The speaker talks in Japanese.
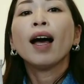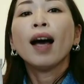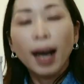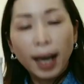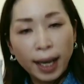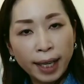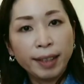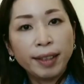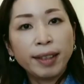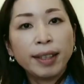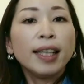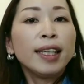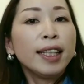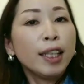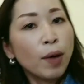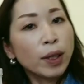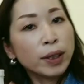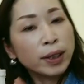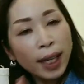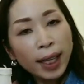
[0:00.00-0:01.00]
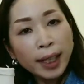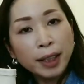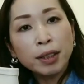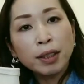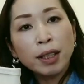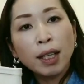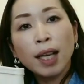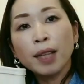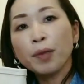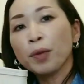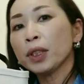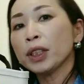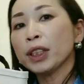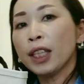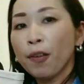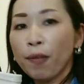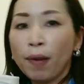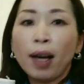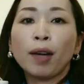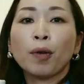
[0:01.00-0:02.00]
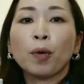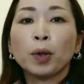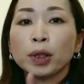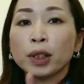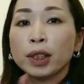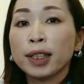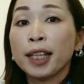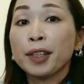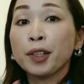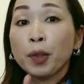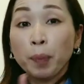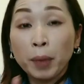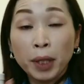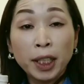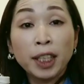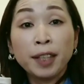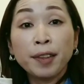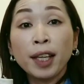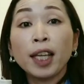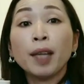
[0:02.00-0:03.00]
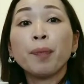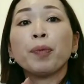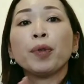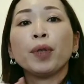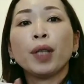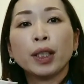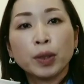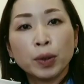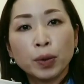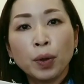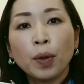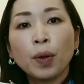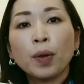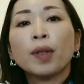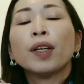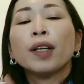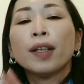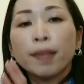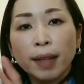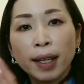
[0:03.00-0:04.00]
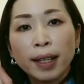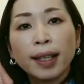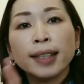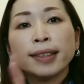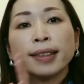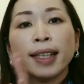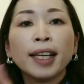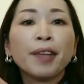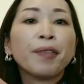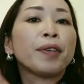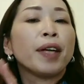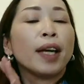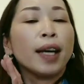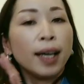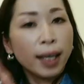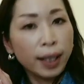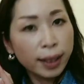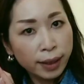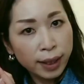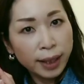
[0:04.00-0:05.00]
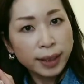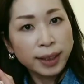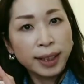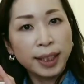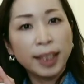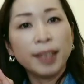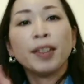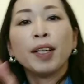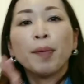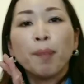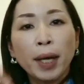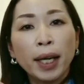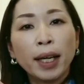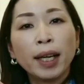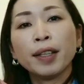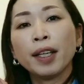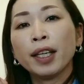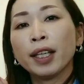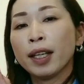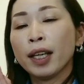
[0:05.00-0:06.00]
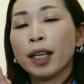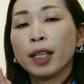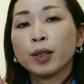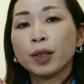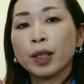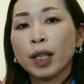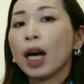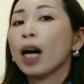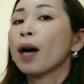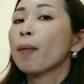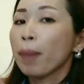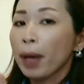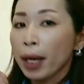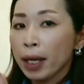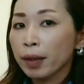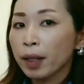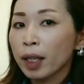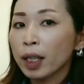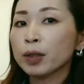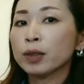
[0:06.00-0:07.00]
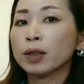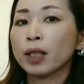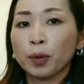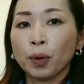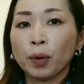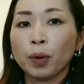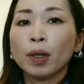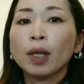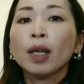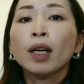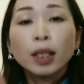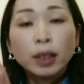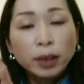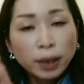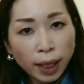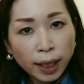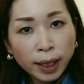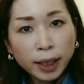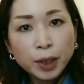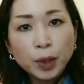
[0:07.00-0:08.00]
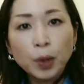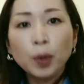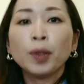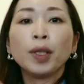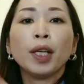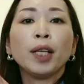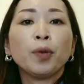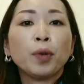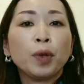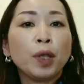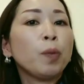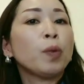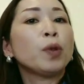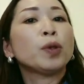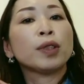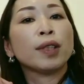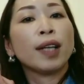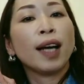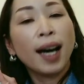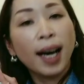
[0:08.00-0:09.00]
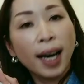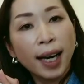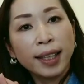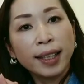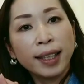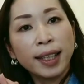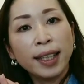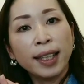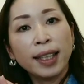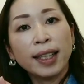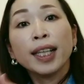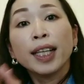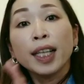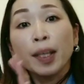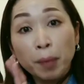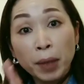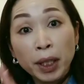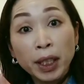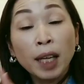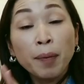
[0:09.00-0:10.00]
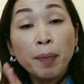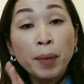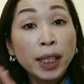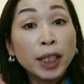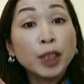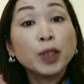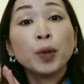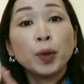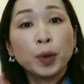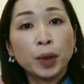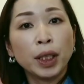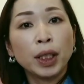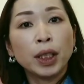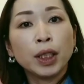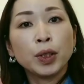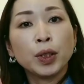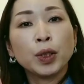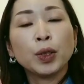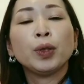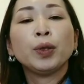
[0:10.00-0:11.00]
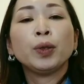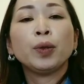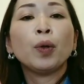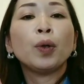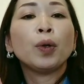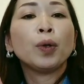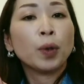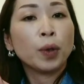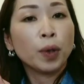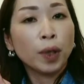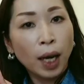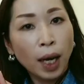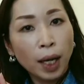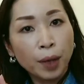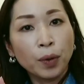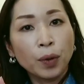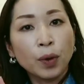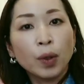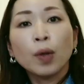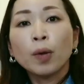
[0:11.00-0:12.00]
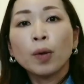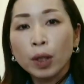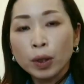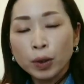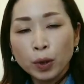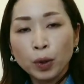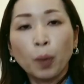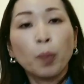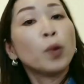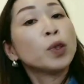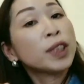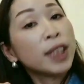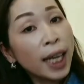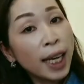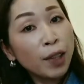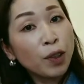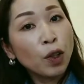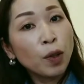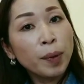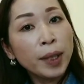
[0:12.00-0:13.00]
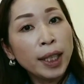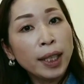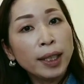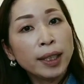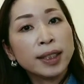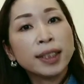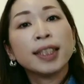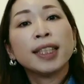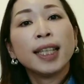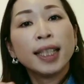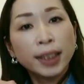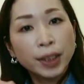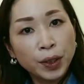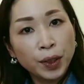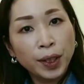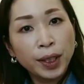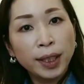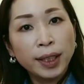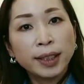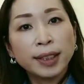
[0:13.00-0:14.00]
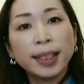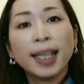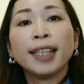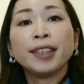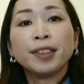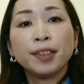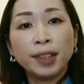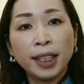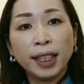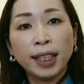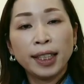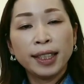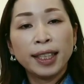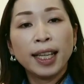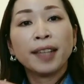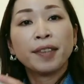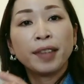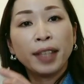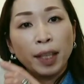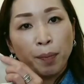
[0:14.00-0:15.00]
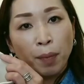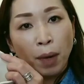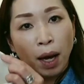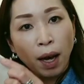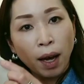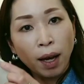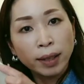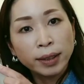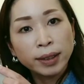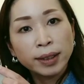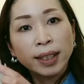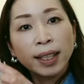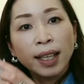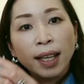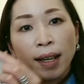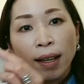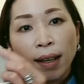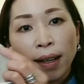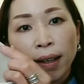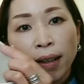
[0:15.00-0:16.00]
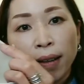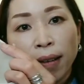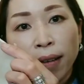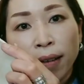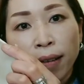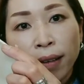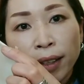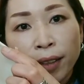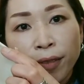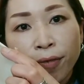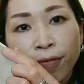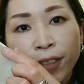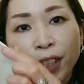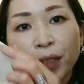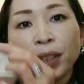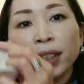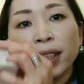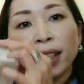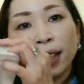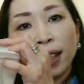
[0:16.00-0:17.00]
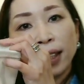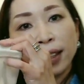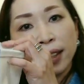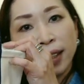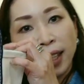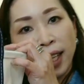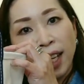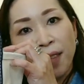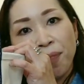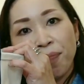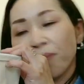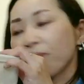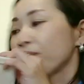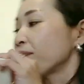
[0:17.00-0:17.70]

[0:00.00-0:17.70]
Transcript: はい。ではサイズ感としては、こちらのミニタイプですと、長財布やハンカチ、メガネケースやペンケースなど、最小限の荷物が入り、見た目以上に収納力がある、持ち運びしやすいサイズになっています。はーい。ですね。